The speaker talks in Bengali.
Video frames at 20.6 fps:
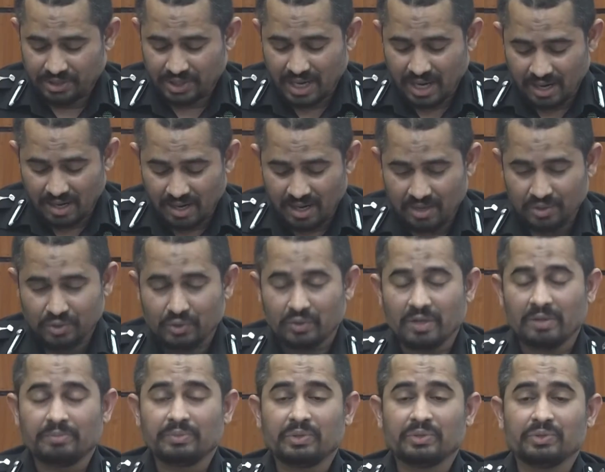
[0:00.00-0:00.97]
সাল্লা
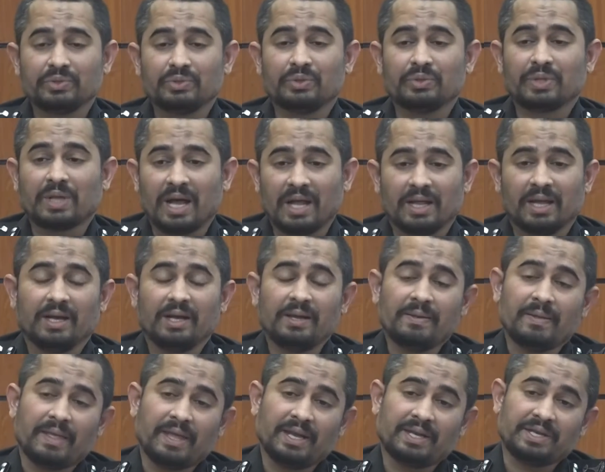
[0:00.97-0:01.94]
সুনামগঞ্জ থানায়
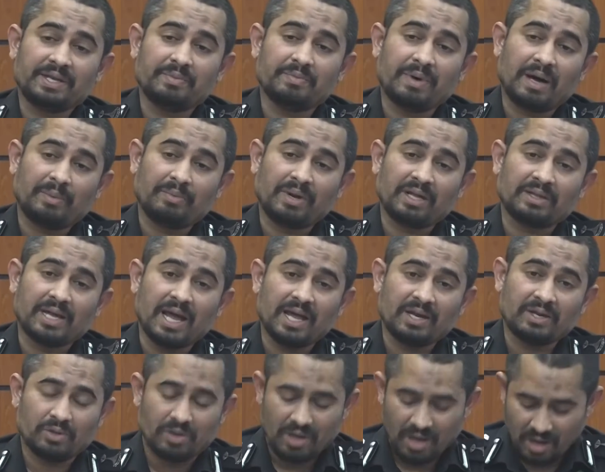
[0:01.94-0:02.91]
একটি মামলা
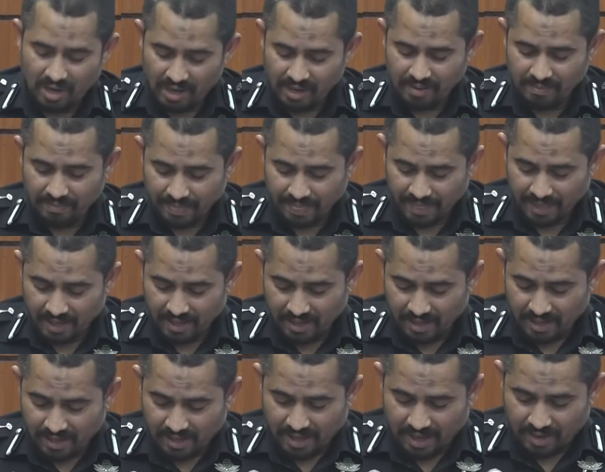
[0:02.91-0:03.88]
দায়ের করা হয়
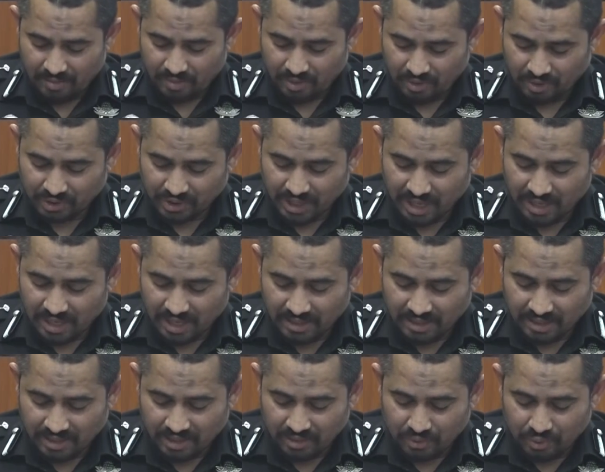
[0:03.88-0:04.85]
এবং সাল্লা
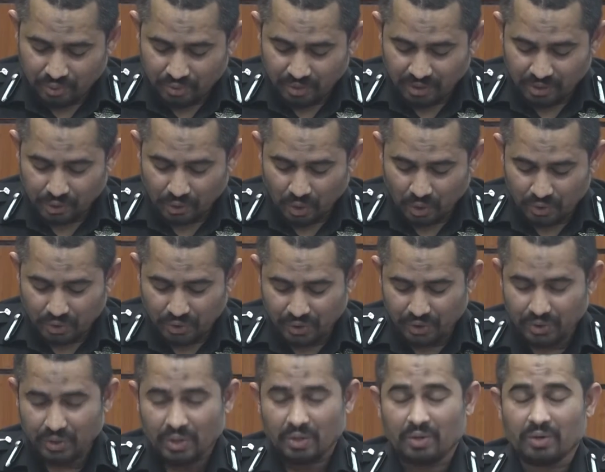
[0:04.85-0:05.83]
থানার খুনে
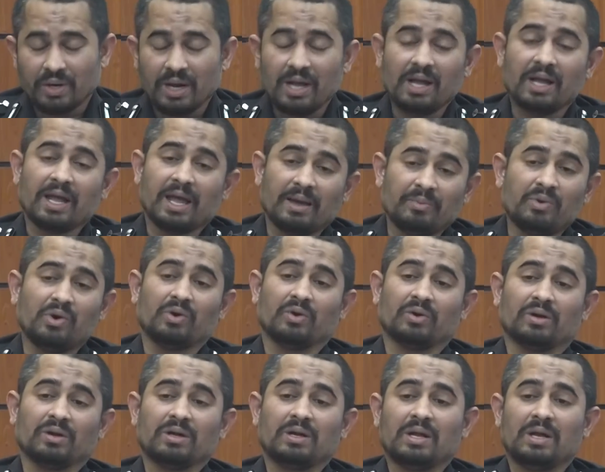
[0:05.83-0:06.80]
সহযোগিতা করা এবং
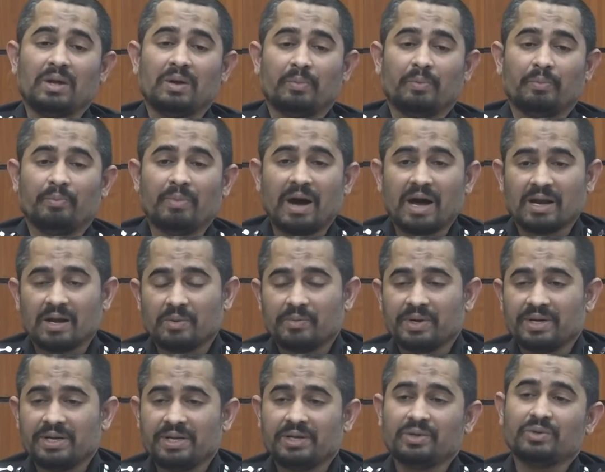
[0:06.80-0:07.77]

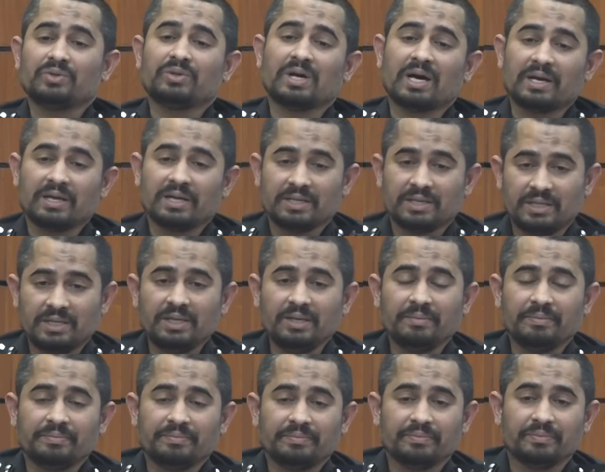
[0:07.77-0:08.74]
মারামারিরও তার একটি
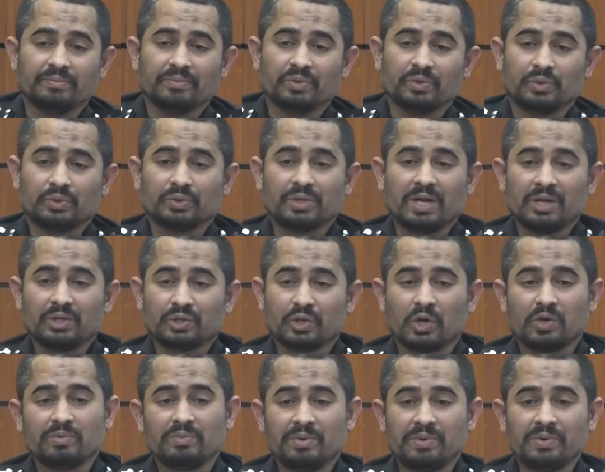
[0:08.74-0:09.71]
টোটাল
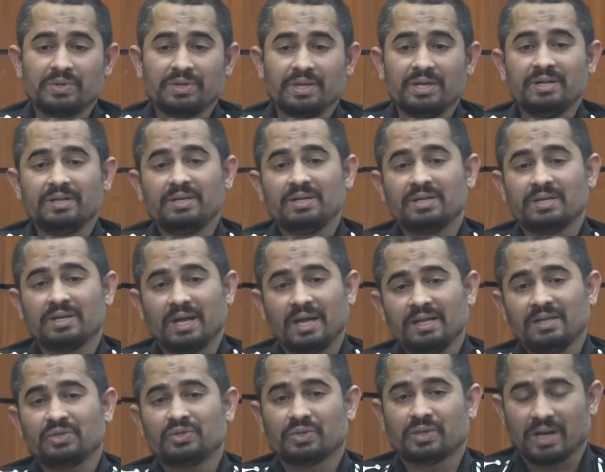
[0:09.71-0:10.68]
সর্ব তিনটি
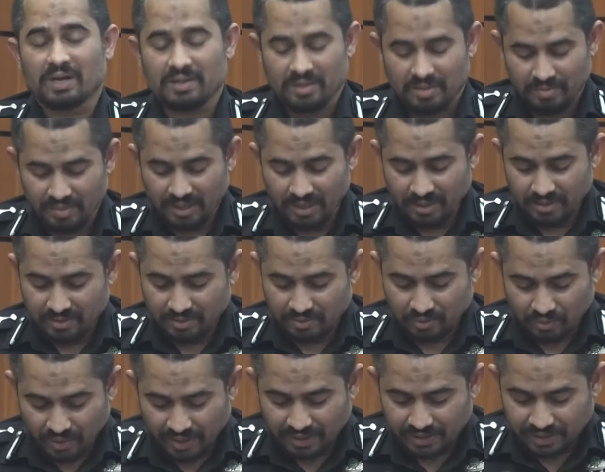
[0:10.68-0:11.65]
কেস তার নামে
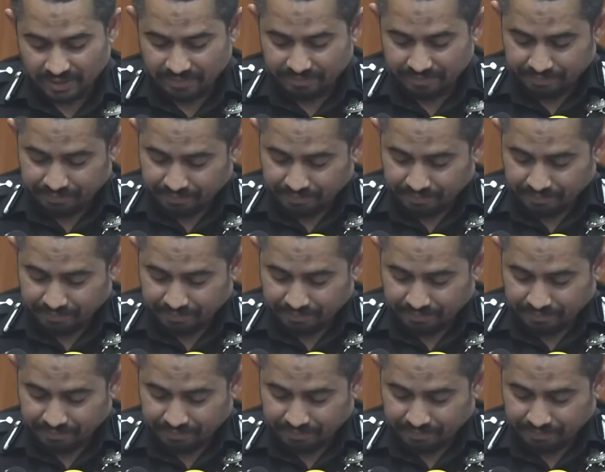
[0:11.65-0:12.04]
রয়েছে